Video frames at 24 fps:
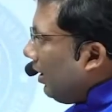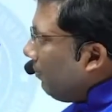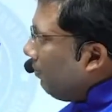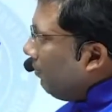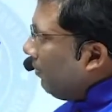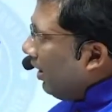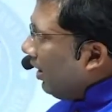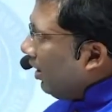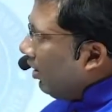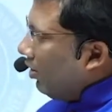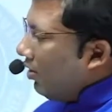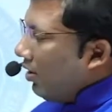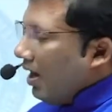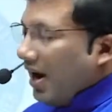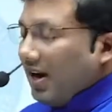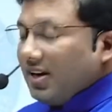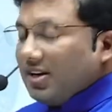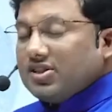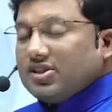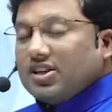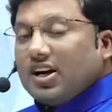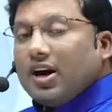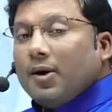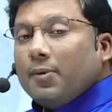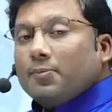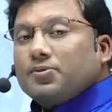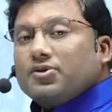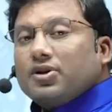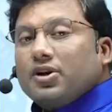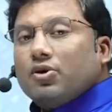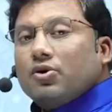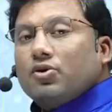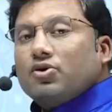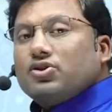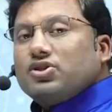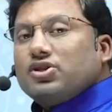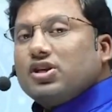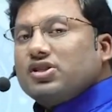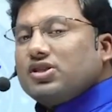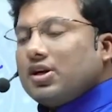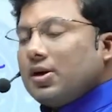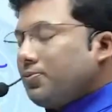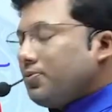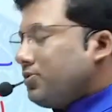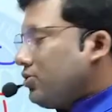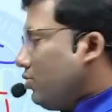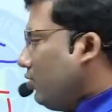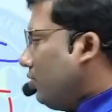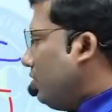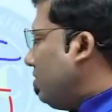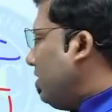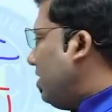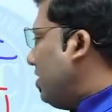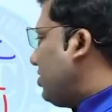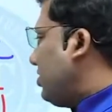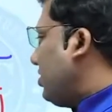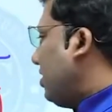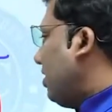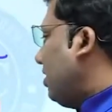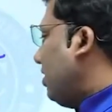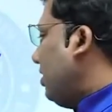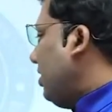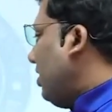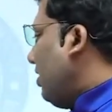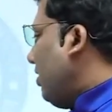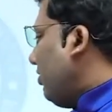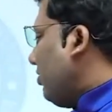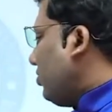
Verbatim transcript: నంబర్లు ఆన్సర్ ఆప్షన్ నుంచి సబ్స్ట్యూట్ చేస్తా